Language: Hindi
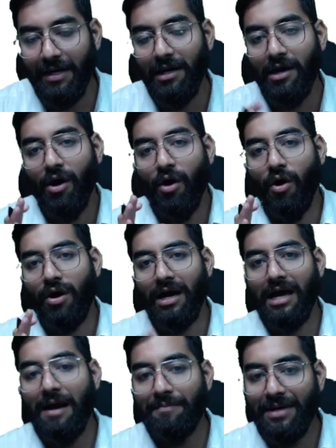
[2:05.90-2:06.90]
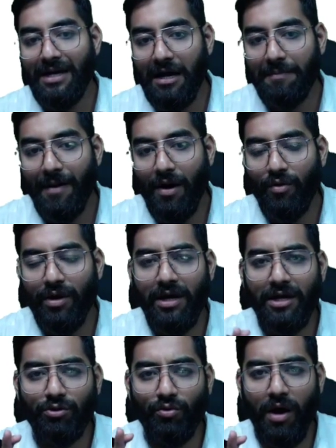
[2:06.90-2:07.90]
में और अगर आप ये कर
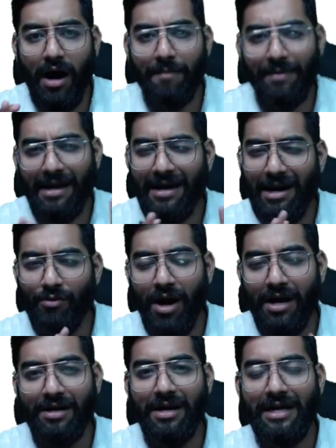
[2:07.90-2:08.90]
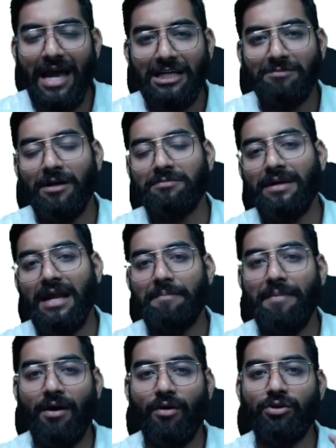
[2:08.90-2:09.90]
पाओगे तो आप लाइक अराउंड हंड्रेड के आसपास में रह
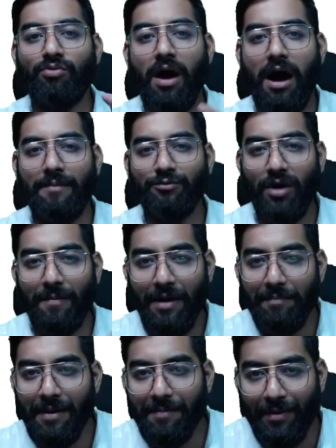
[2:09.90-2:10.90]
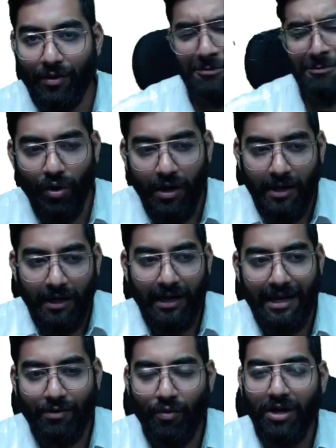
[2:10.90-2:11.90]
पाओगे तो आप जो है अपना पेपर को
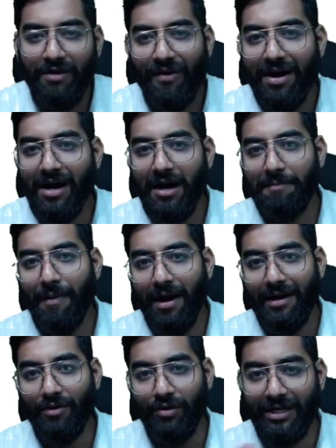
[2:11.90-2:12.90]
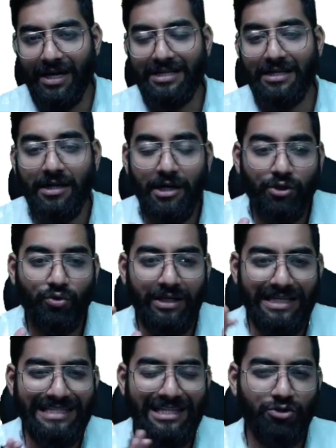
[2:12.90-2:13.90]
लाइक क्वालिफाई कर पा रहे हो ठीक है जी सो so,
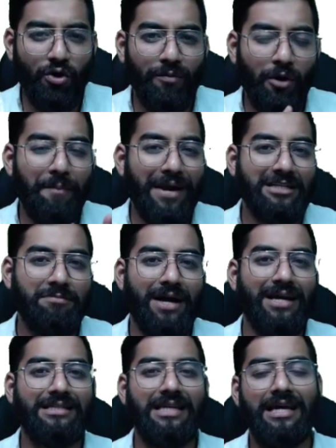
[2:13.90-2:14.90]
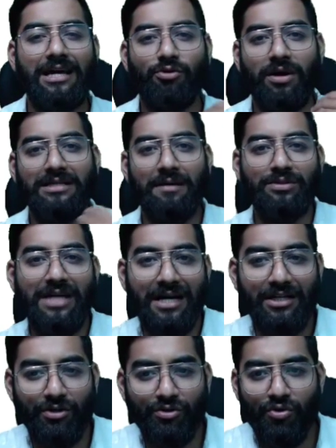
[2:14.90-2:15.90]
इसी चीज़ को हम लोग बेस मान के चलेंगे थोड़ा सा हम
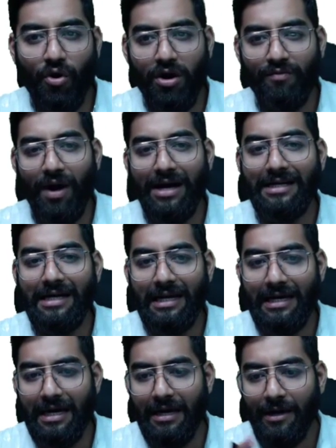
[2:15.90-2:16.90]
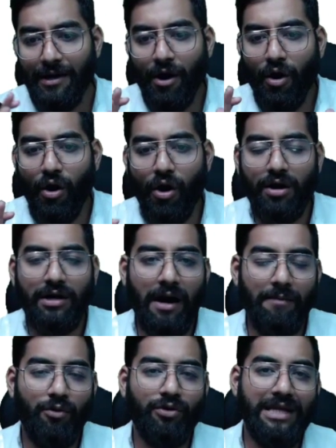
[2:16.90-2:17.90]
स्ट्रैटेजी उसको और वाइड करेंगे और
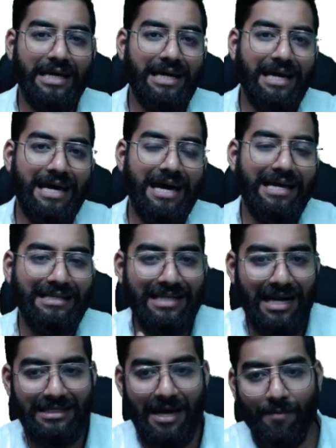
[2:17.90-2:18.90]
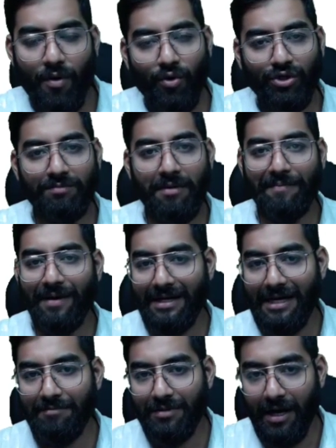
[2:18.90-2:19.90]
हम लोग देखेंगे कि किस तरह से आपको क्वेश्चन पेपर
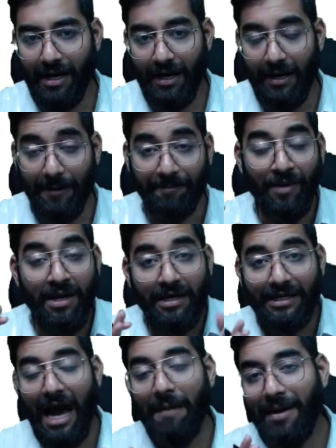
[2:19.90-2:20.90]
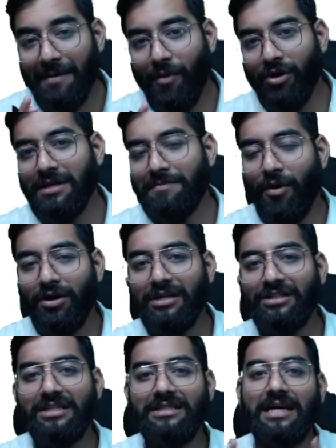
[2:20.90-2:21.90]
अटैम्प्ट करना है यहाँ पे एक बहुत
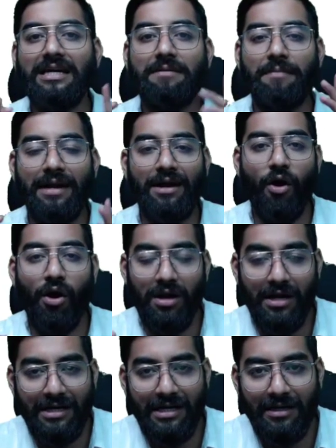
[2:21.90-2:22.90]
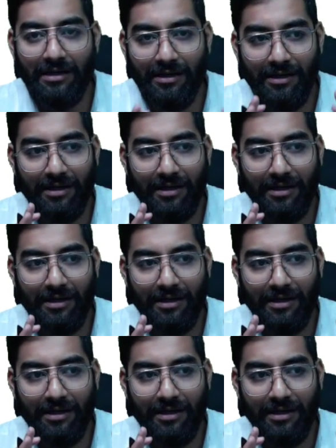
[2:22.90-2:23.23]
इंपॉर्टेंट चीज़ है कि मैंने ऑलरेडी uh,